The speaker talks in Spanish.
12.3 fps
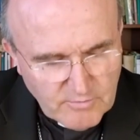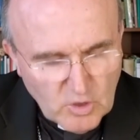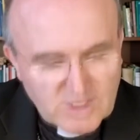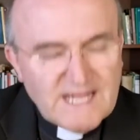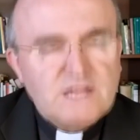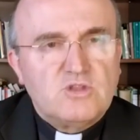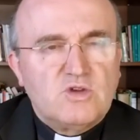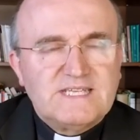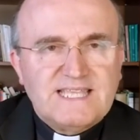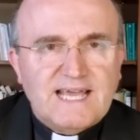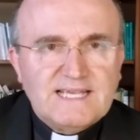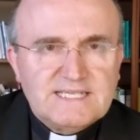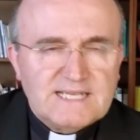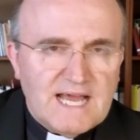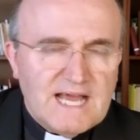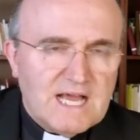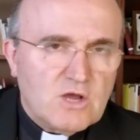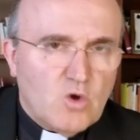Por lo tanto, esta es
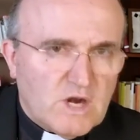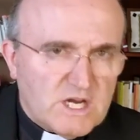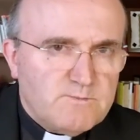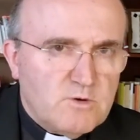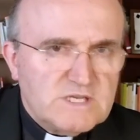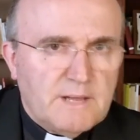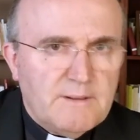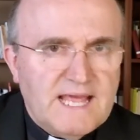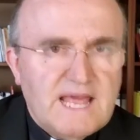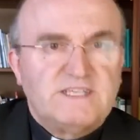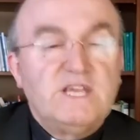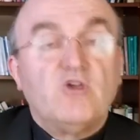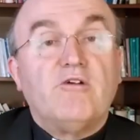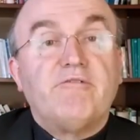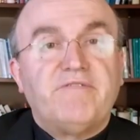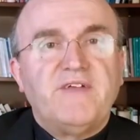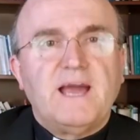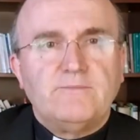la corresponsabilidad. Sí,
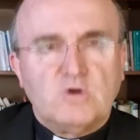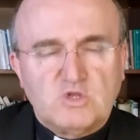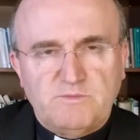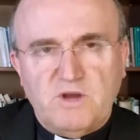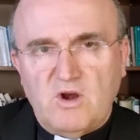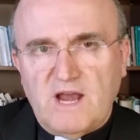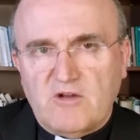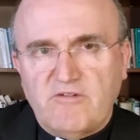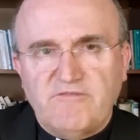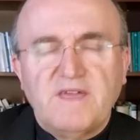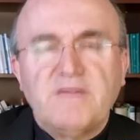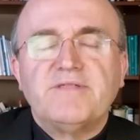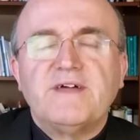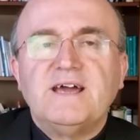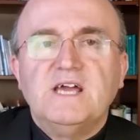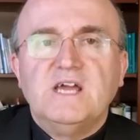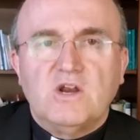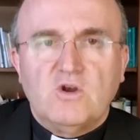confiamos, pero la
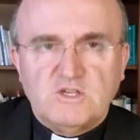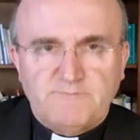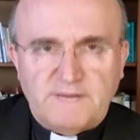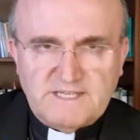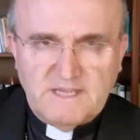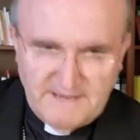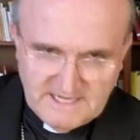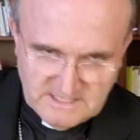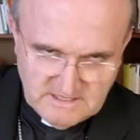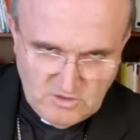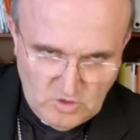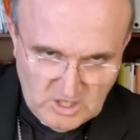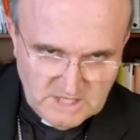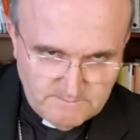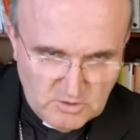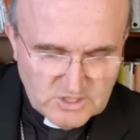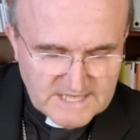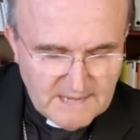confianza no es pasiva, es
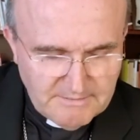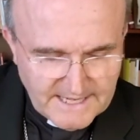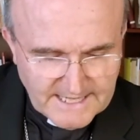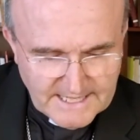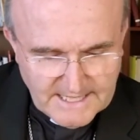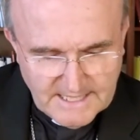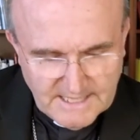corresponsable.